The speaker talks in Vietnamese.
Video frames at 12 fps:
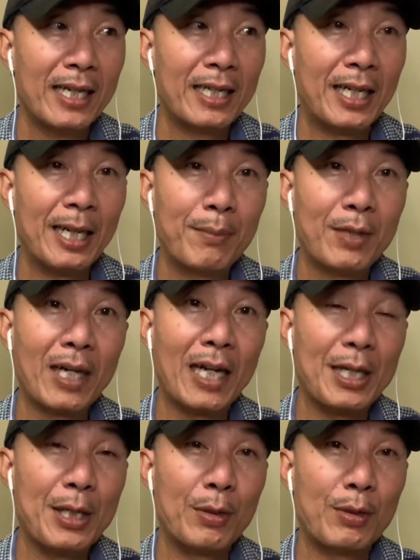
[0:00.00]
kiếm rất là
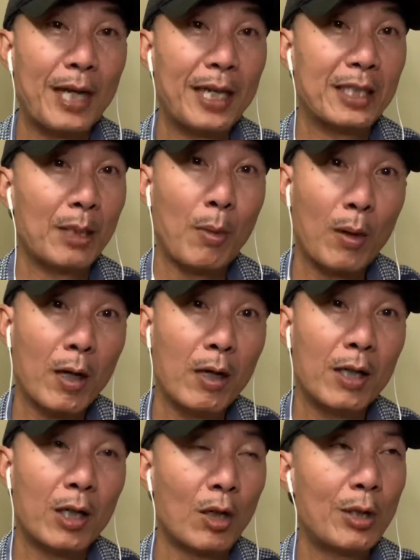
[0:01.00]
nhiều tiền từ một
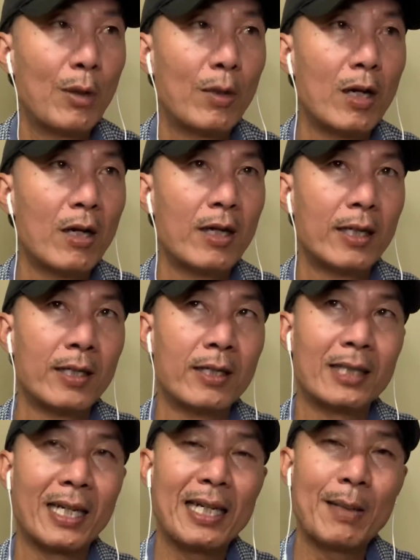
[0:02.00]
người có nhiều người
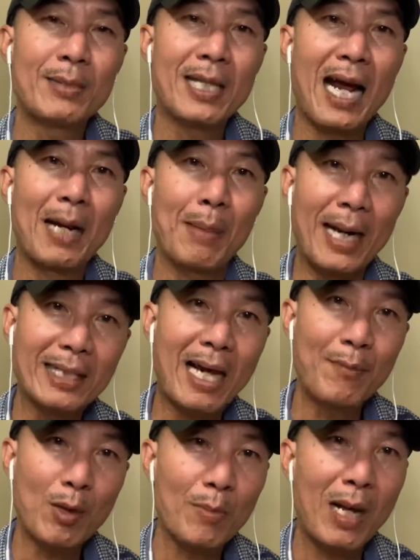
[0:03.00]
người ta dám xài bảy
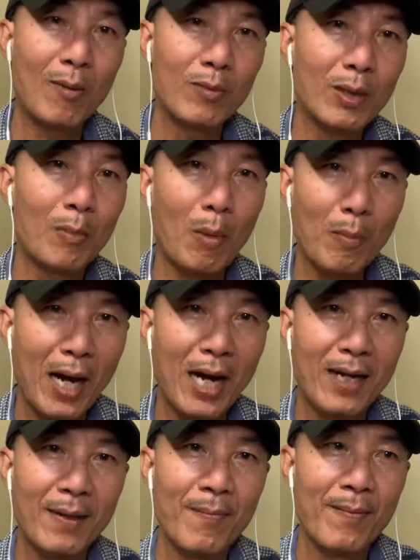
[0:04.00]
tám chục đồng trong một
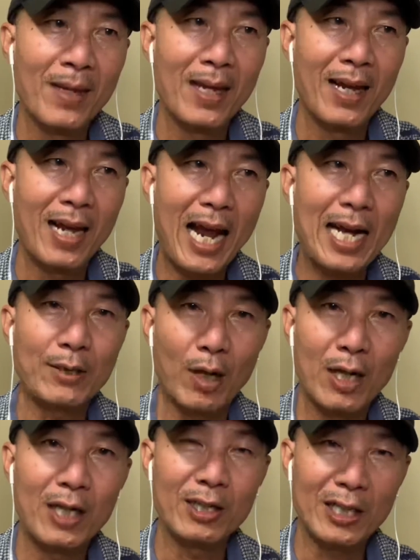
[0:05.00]
lần hai
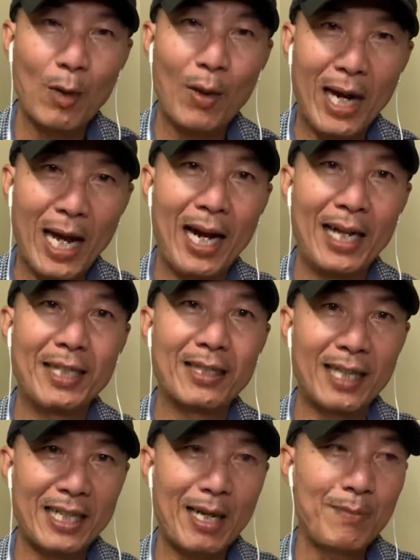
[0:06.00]
tuần người ta quay lại người
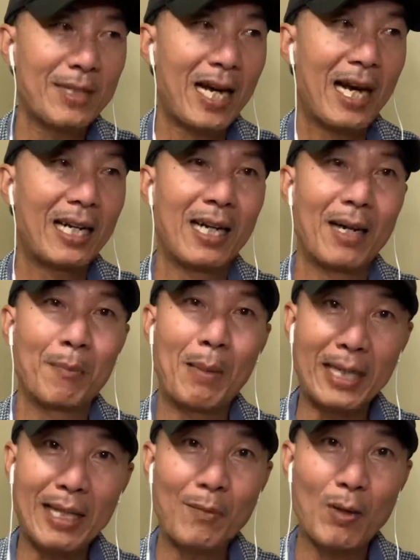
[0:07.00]
ta dám xài là
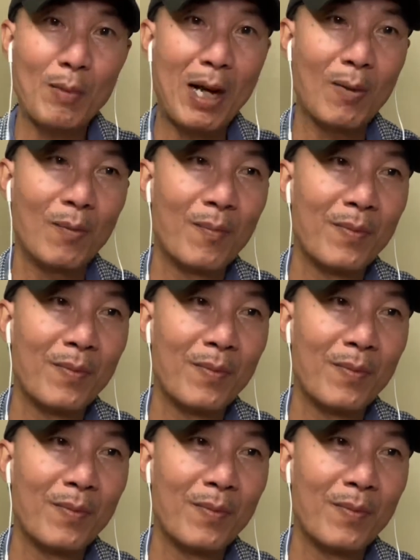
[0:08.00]
bảy tám chục đồng